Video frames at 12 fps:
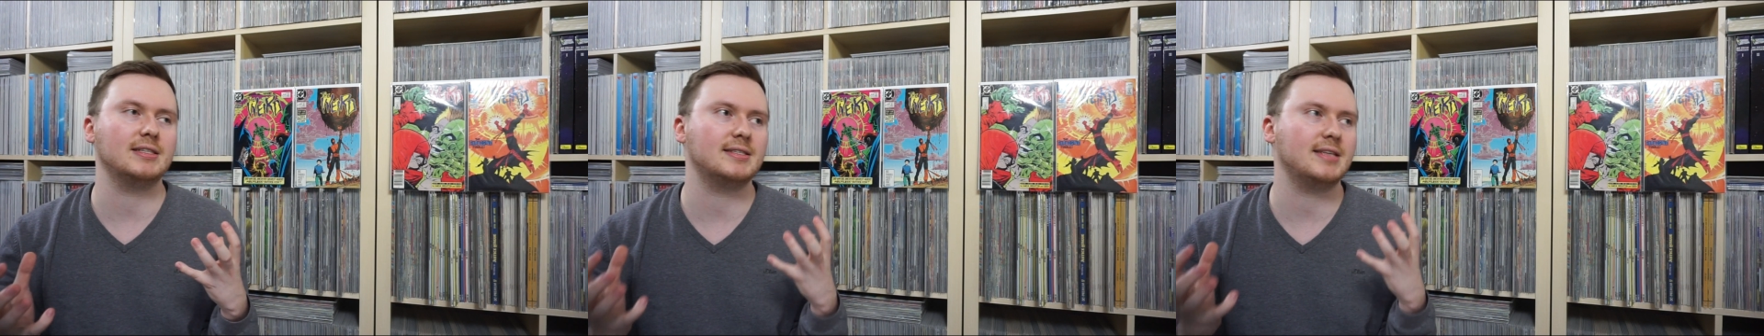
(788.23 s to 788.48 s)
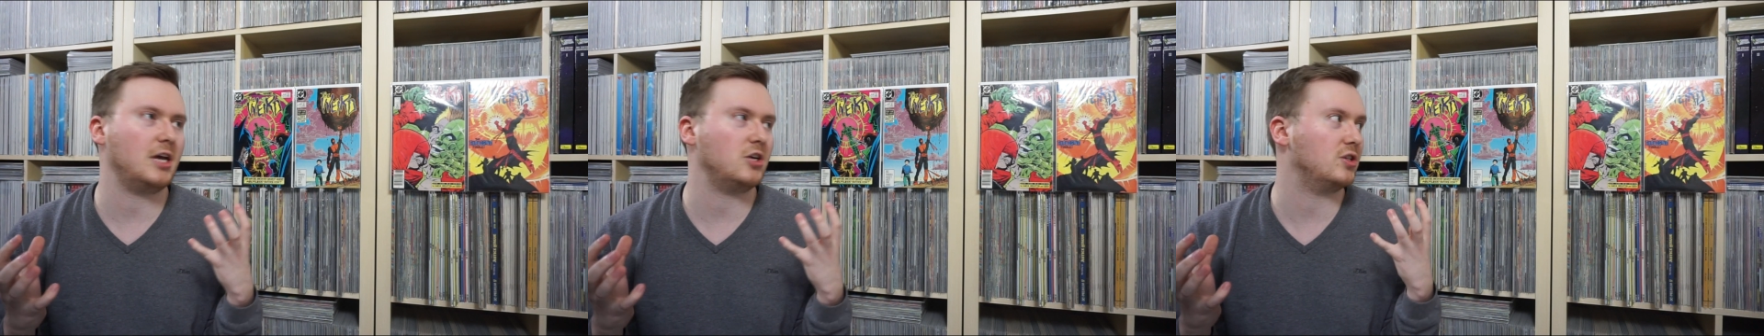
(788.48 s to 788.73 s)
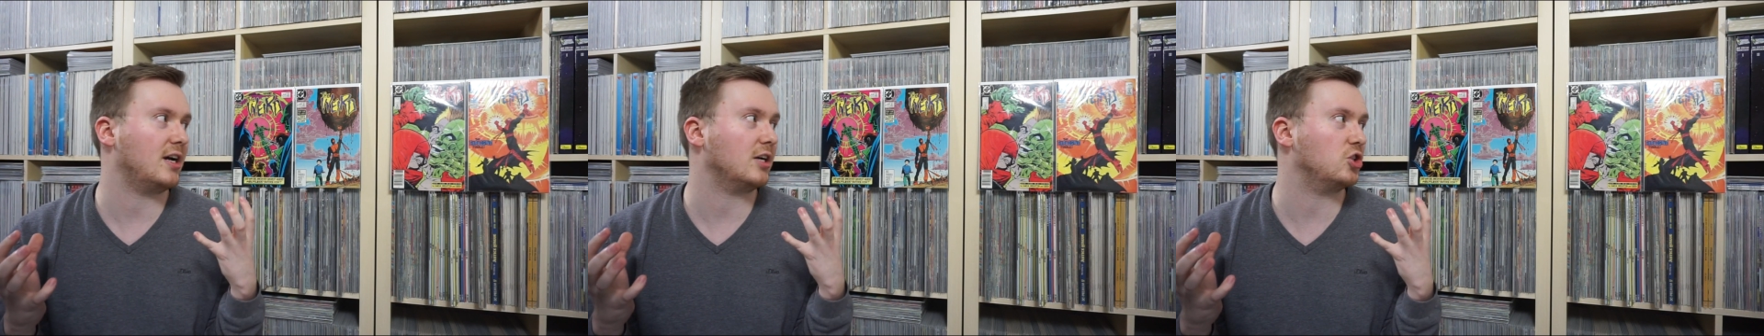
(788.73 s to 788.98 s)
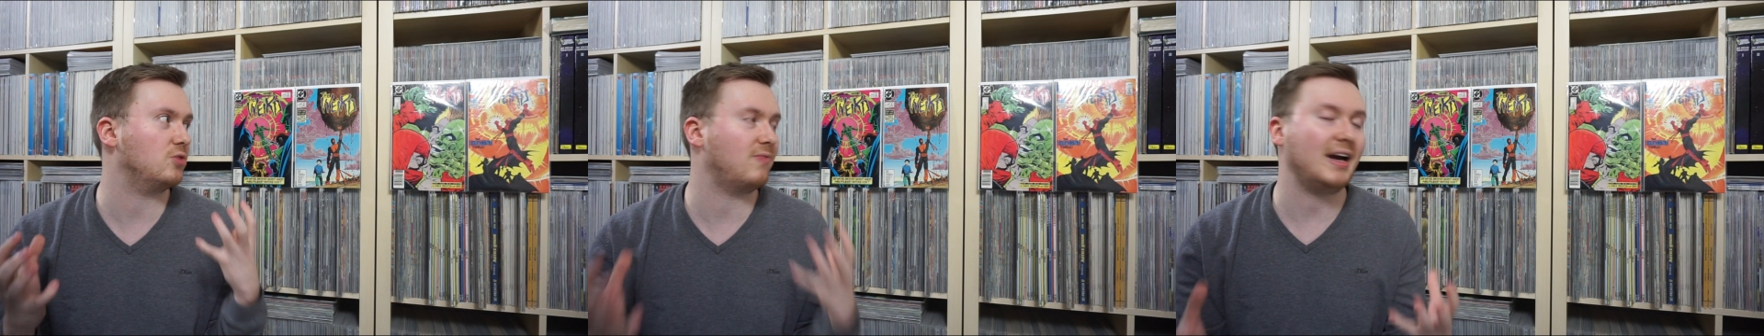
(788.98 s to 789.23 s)
die sehr
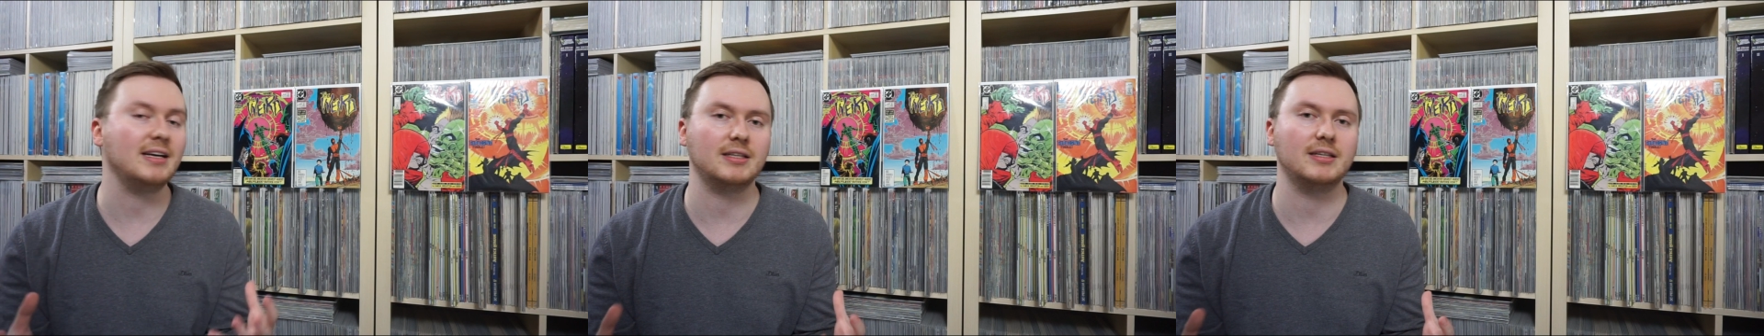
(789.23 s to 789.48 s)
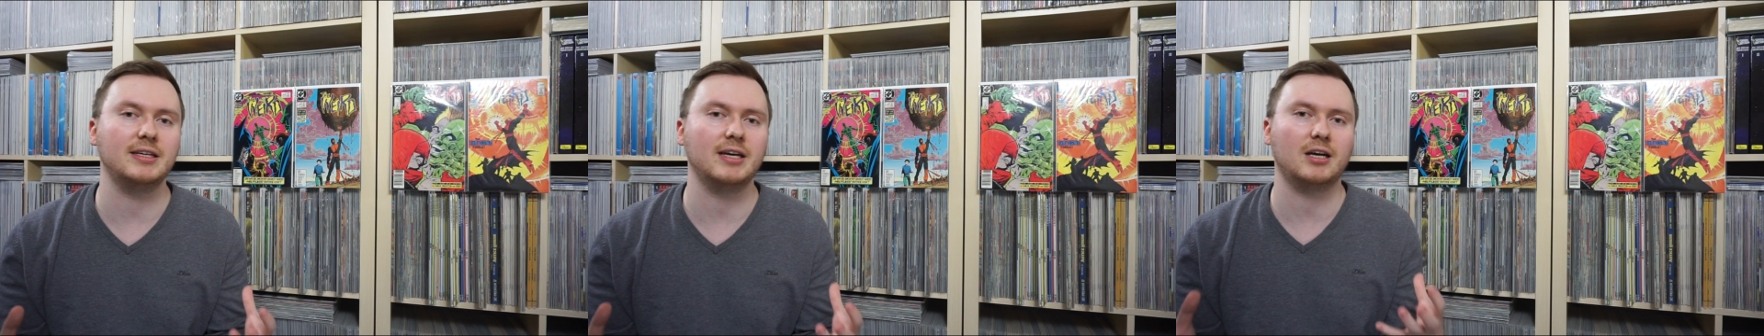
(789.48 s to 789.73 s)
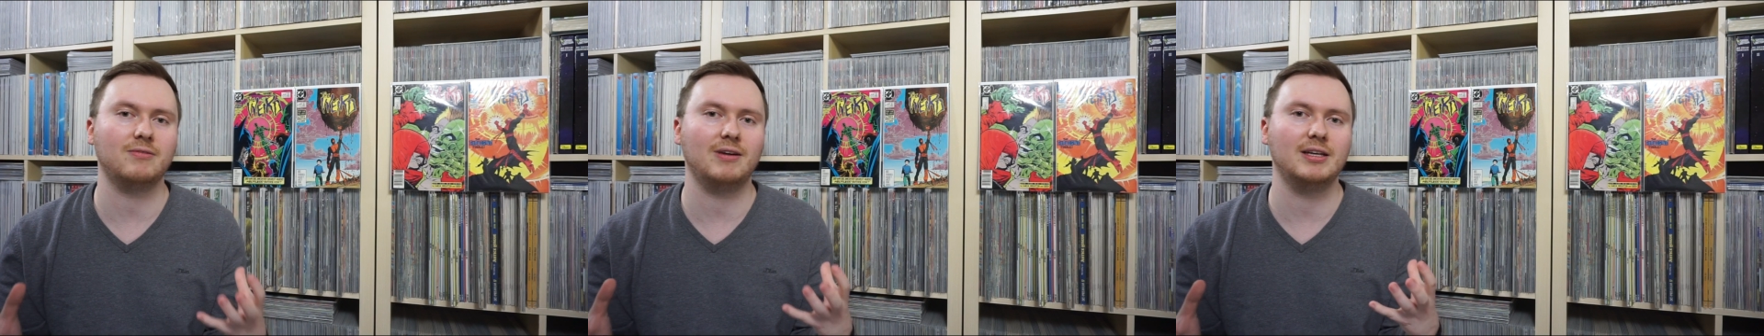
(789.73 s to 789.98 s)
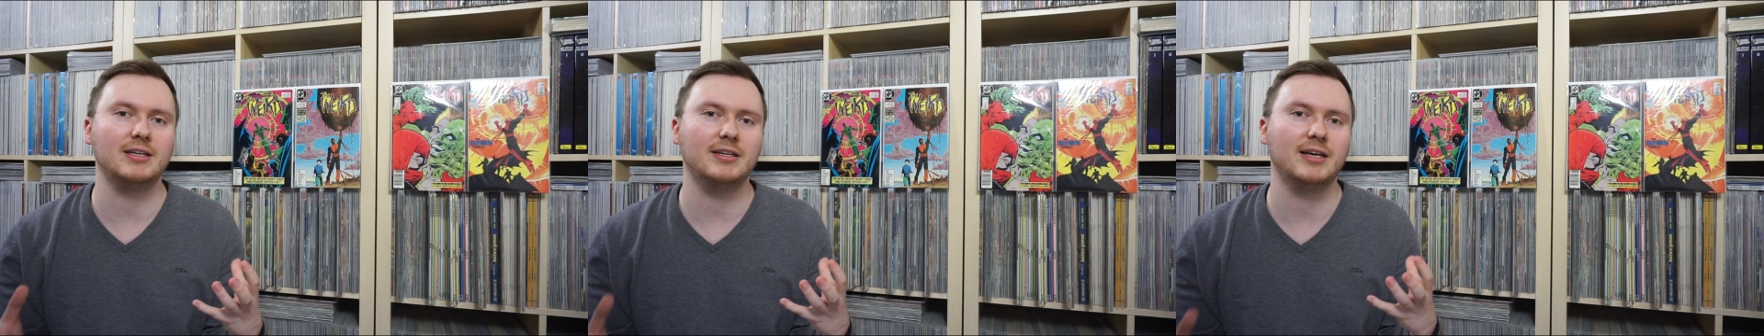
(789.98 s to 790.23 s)
stark schwankt in ihrer
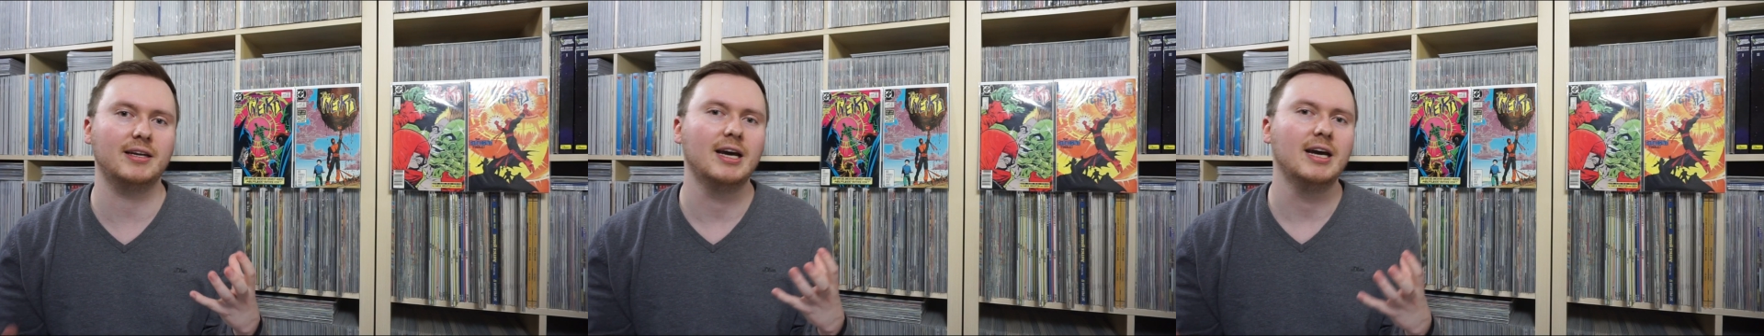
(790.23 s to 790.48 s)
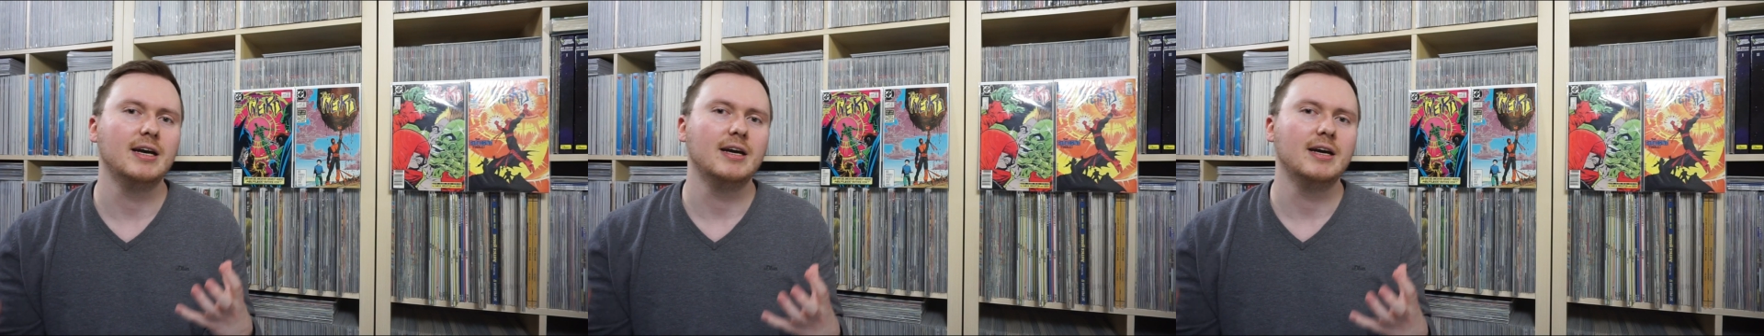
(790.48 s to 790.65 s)
Qualität.